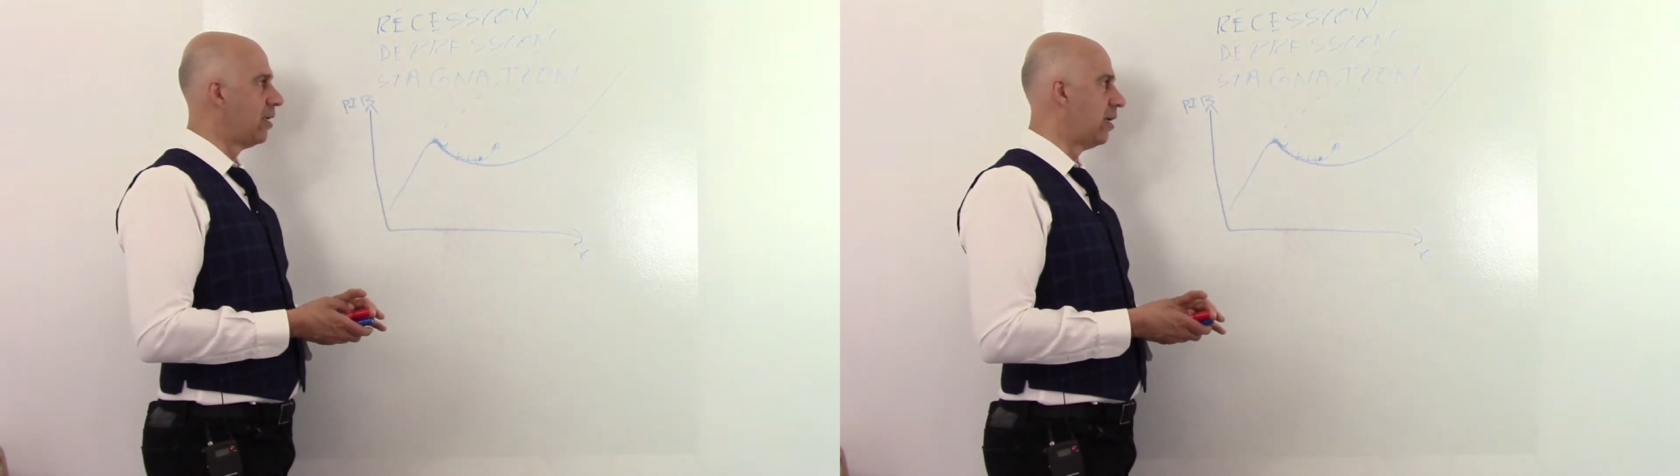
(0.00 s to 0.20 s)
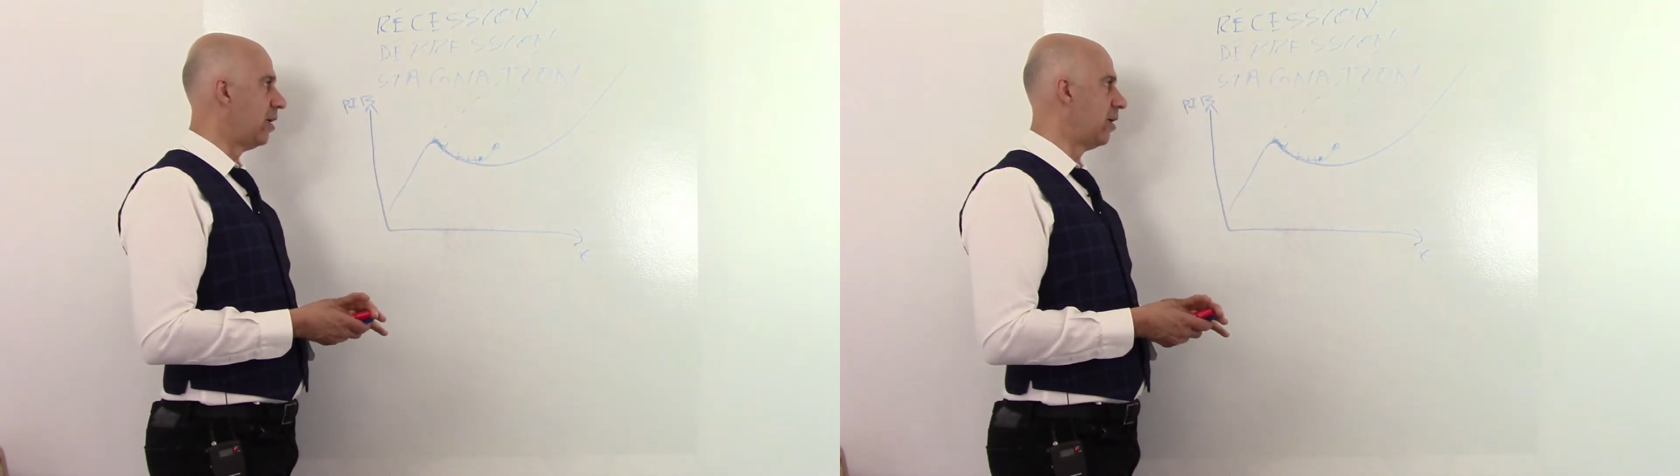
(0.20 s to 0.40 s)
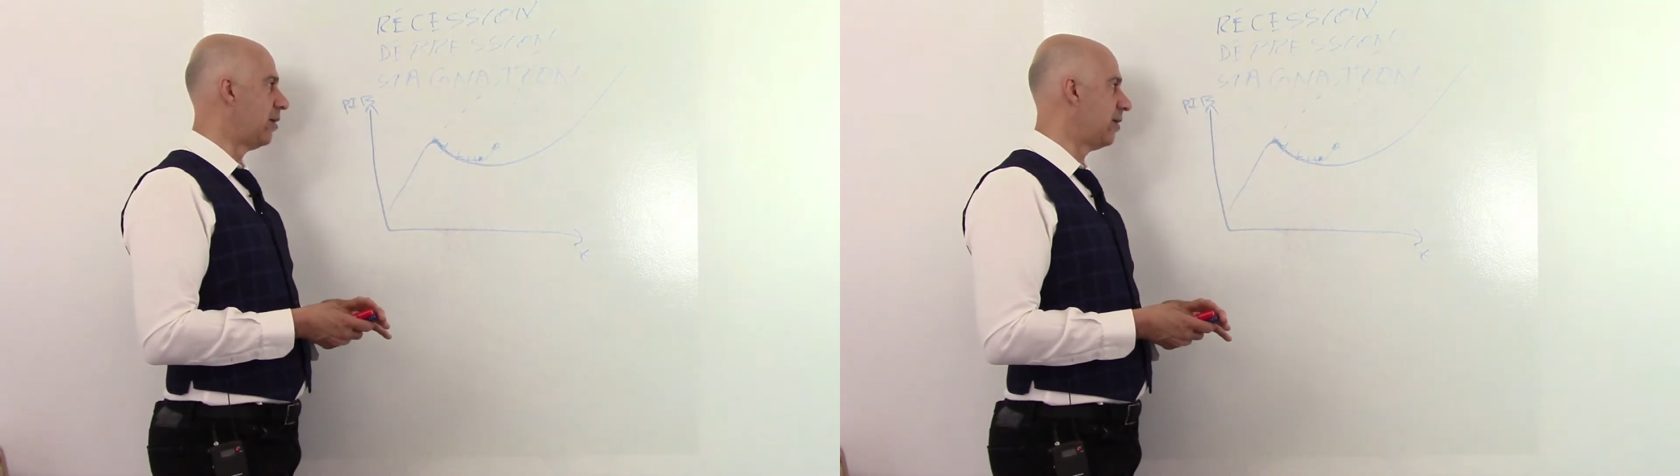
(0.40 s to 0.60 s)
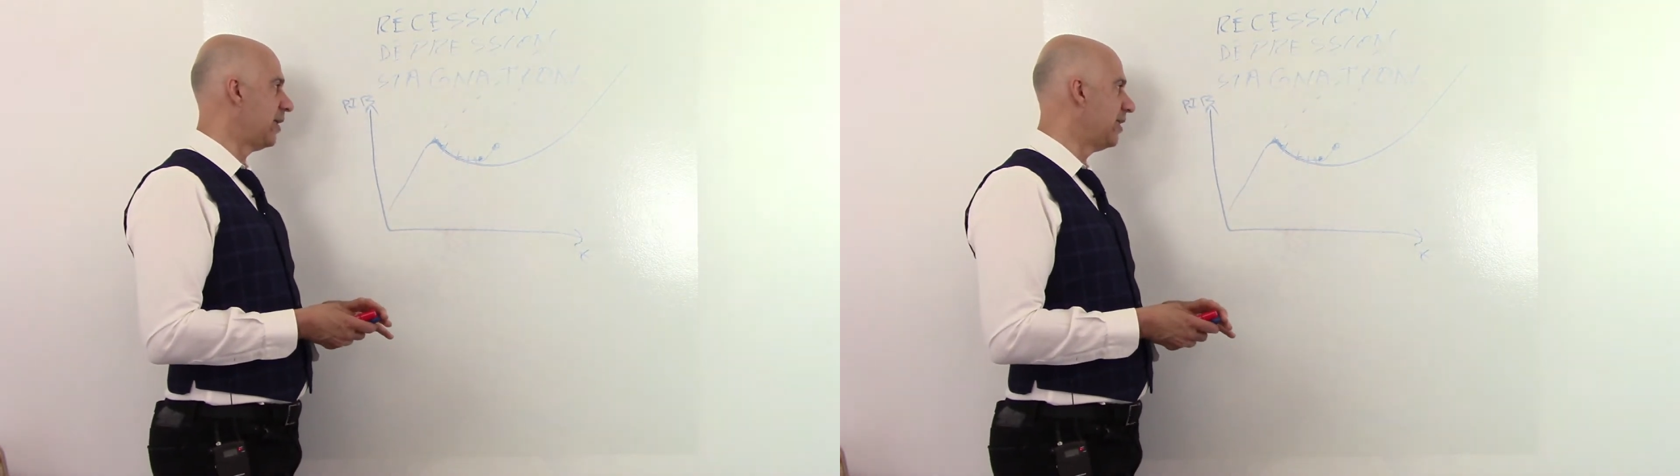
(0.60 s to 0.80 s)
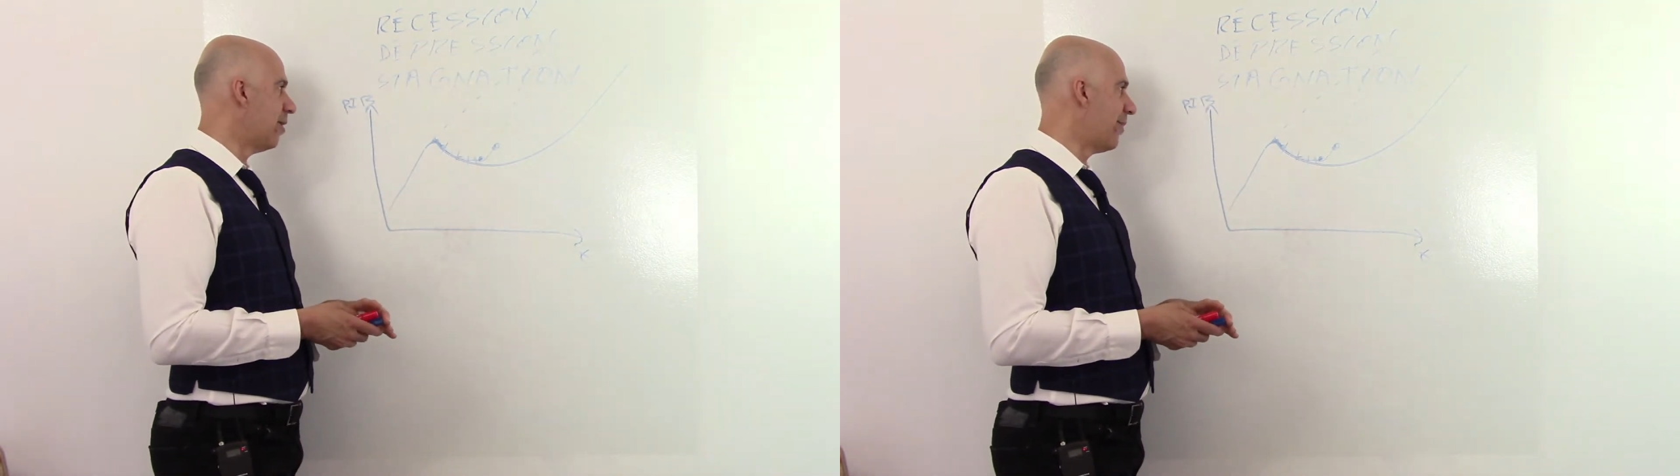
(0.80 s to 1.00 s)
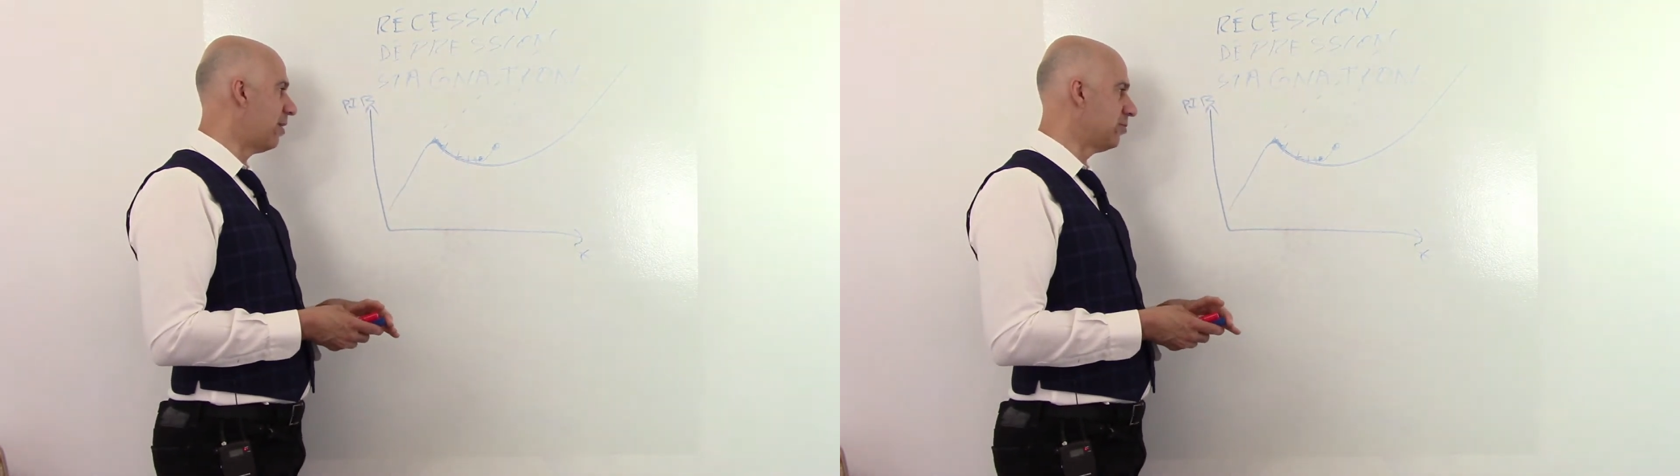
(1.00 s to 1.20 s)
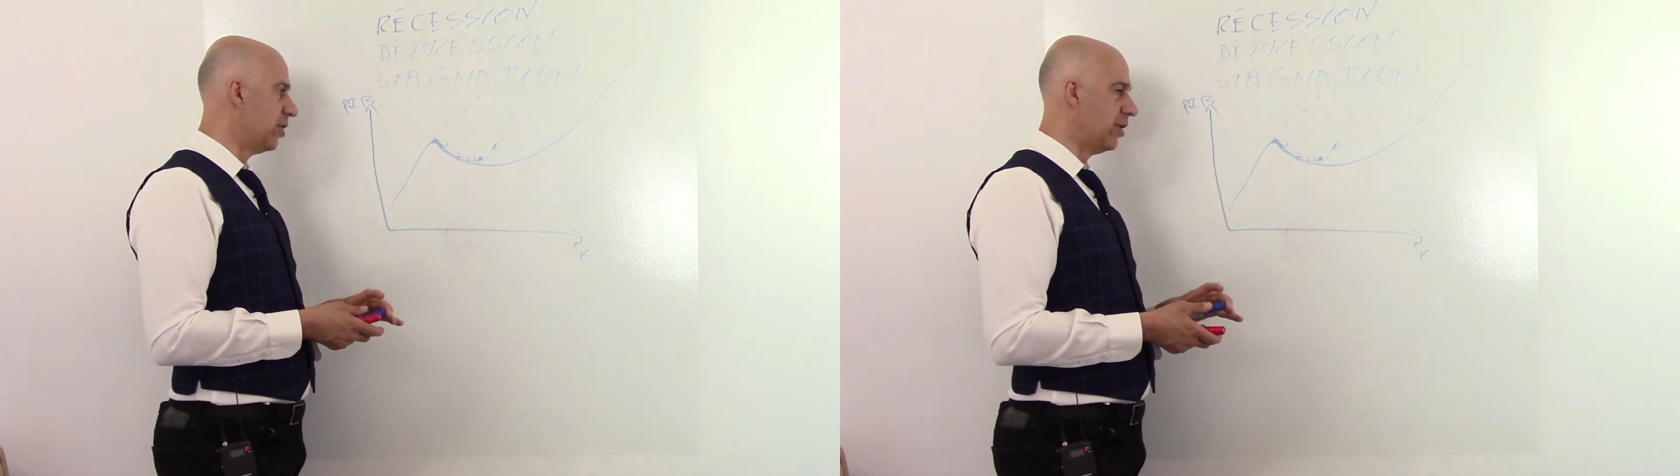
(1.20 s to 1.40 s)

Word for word: euh, et de manque